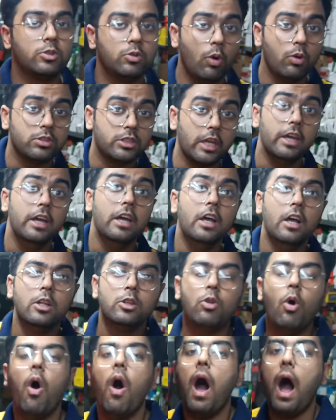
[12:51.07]
स्टोर से
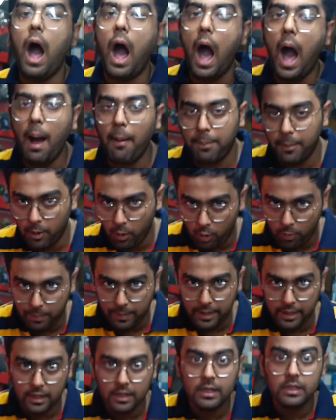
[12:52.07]
तो आप लोग भी